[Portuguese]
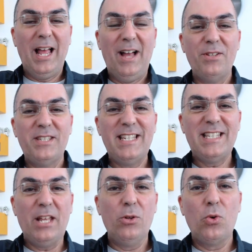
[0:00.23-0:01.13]
Olá, você
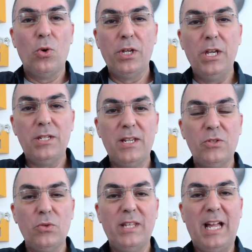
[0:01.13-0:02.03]
está no Conquista
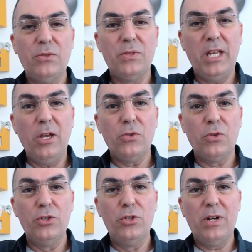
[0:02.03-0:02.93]
Resultados, eu
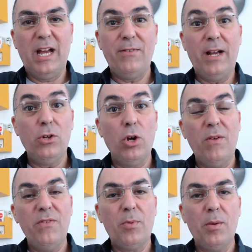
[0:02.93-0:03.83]
sou Gil Carvalho
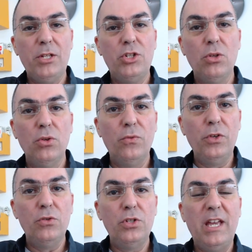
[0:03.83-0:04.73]
como havia prometido no
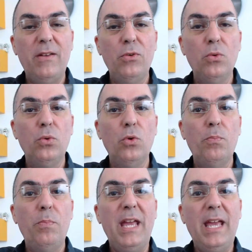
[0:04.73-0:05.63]
vídeo de review do
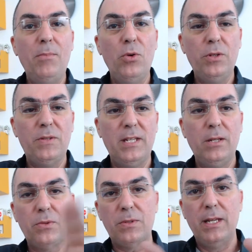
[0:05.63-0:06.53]

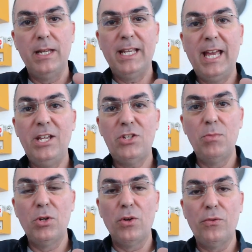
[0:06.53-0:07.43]
BM800, que é
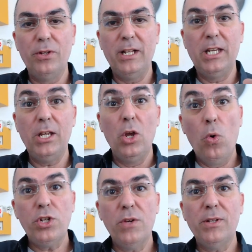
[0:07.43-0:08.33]
este microfone aqui,
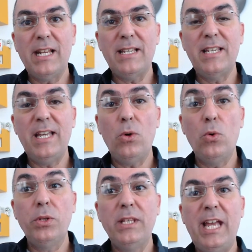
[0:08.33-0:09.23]
hoje eu vou trazer
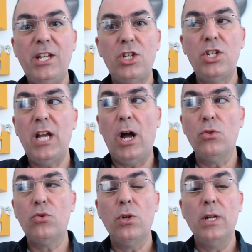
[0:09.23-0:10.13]
o teste de
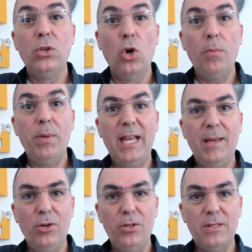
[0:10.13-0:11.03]
áudio do
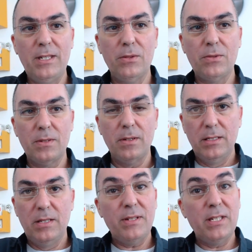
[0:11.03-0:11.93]
BM800.
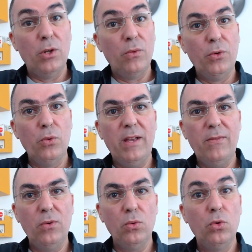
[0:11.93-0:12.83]
Se você não viu o
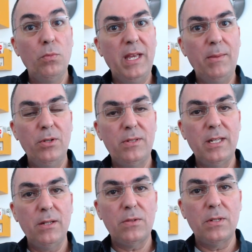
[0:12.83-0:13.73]
review do
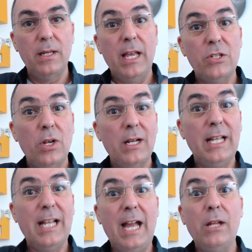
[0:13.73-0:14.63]
BM800, é só
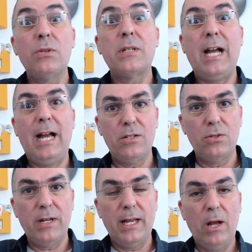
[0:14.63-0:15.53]
clicar aí nos
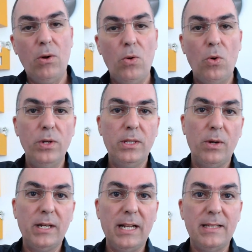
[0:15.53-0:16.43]
cards do canal ou
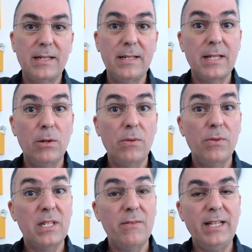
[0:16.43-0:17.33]
então aqui na descrição
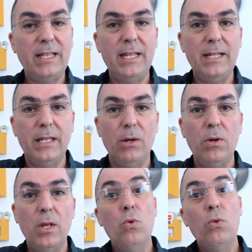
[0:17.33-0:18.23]
que você vai ter
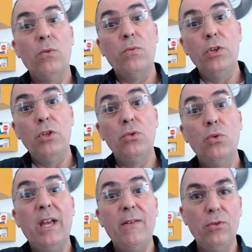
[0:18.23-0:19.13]
então o vídeo
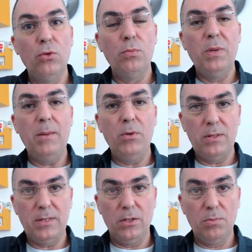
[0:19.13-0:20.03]
do review do
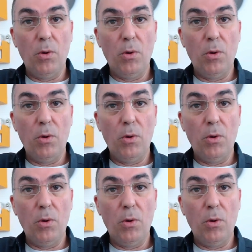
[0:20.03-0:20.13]
BM800.